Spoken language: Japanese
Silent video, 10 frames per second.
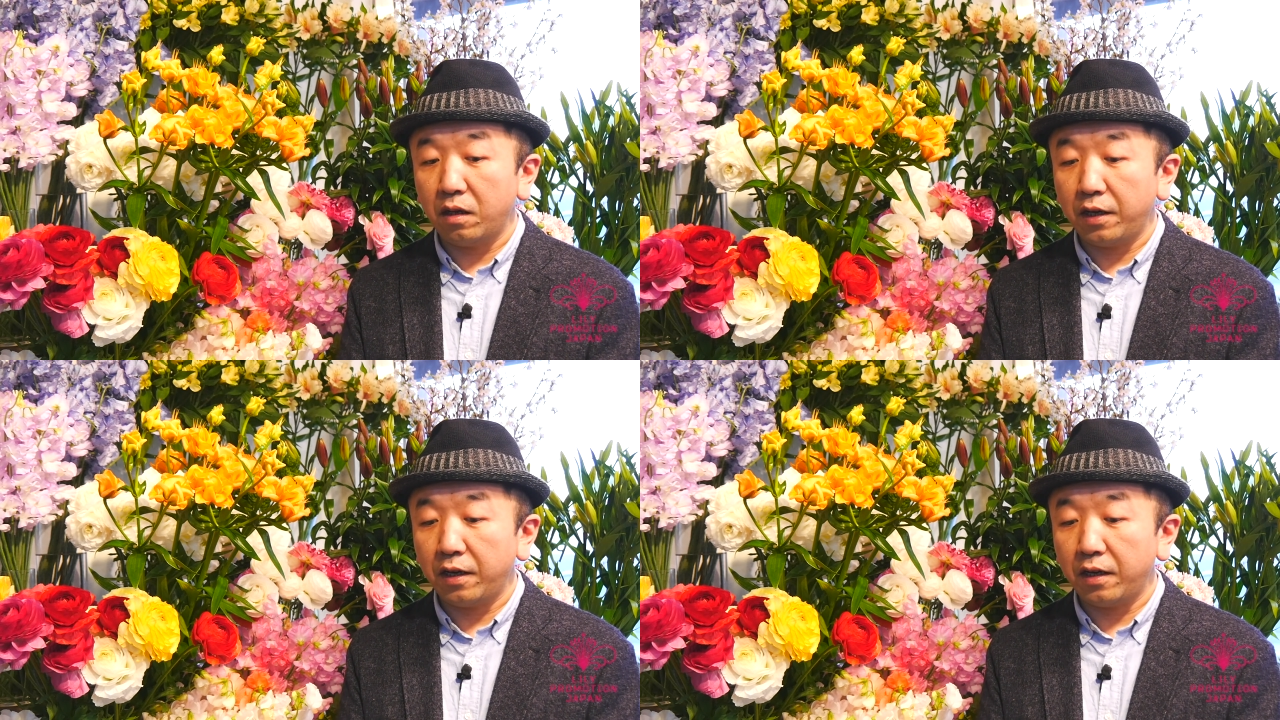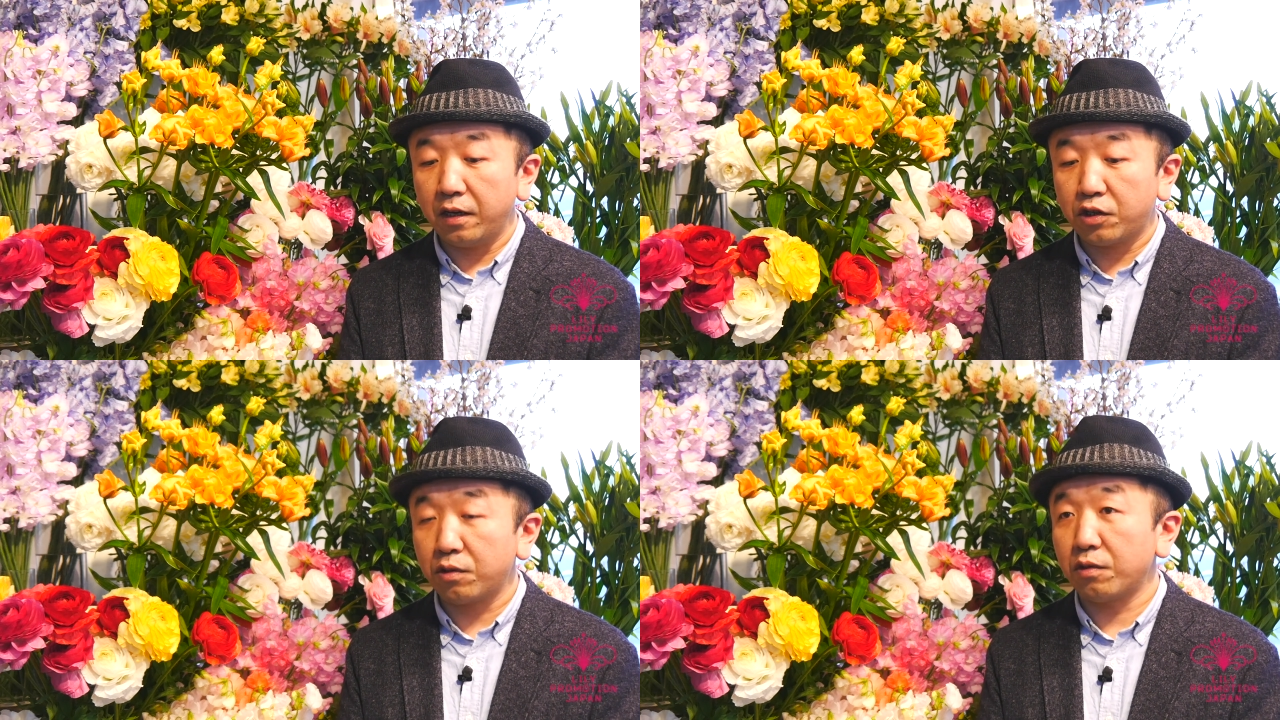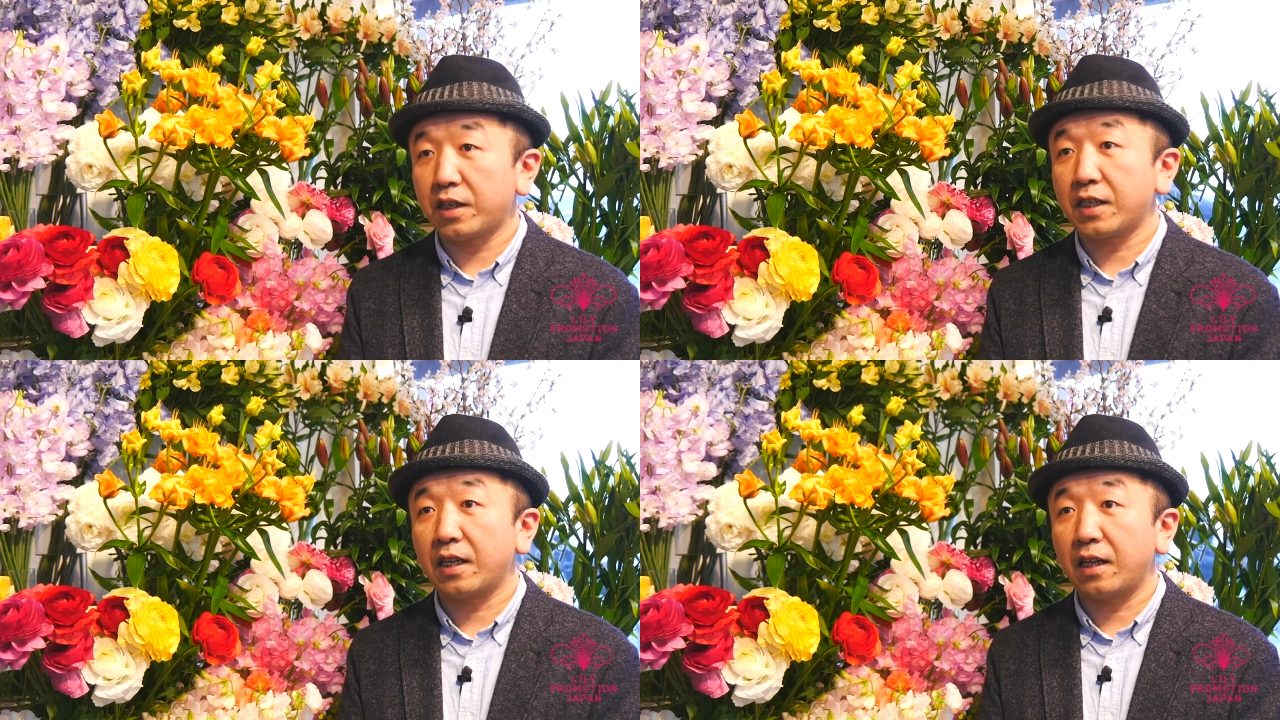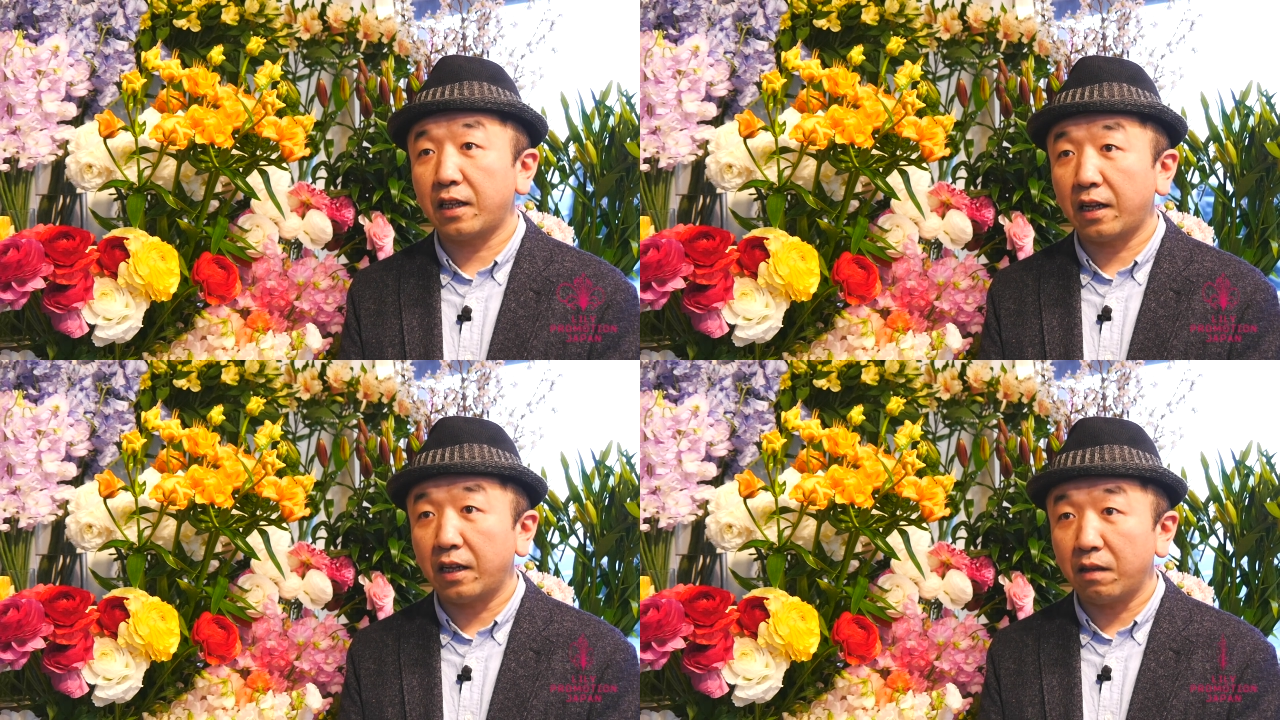えー、修行させてい
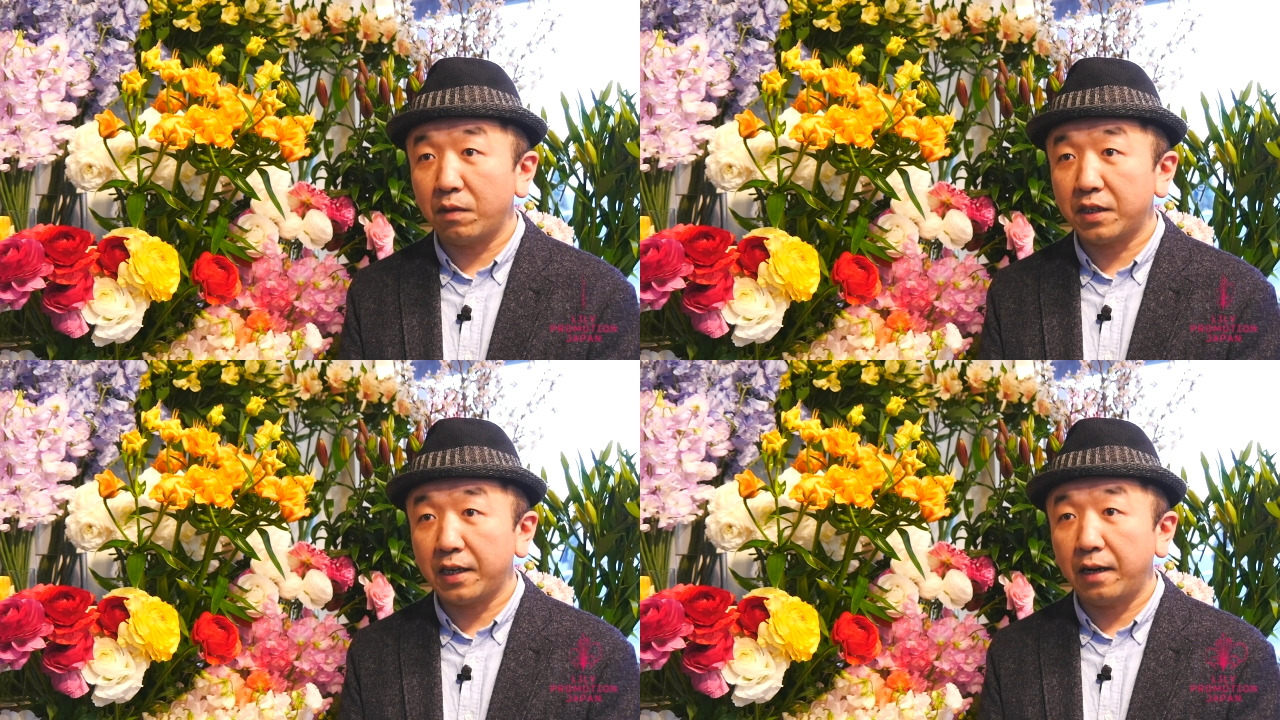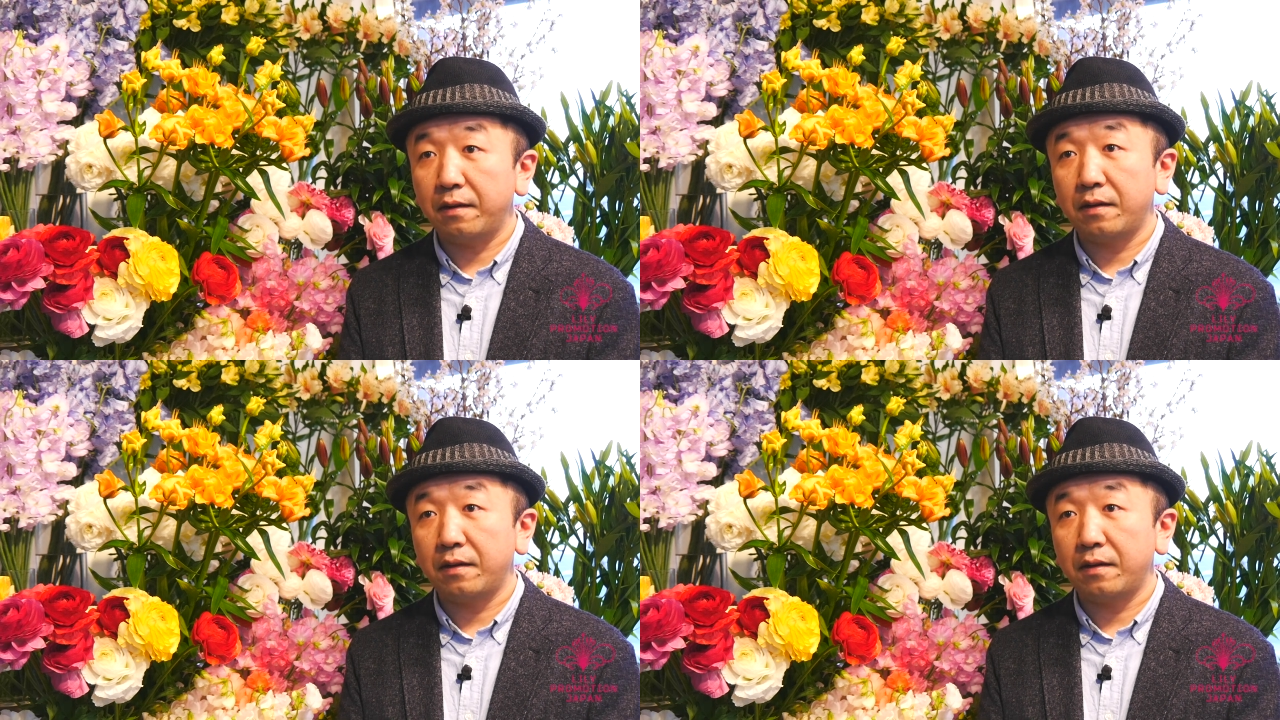ただいてました、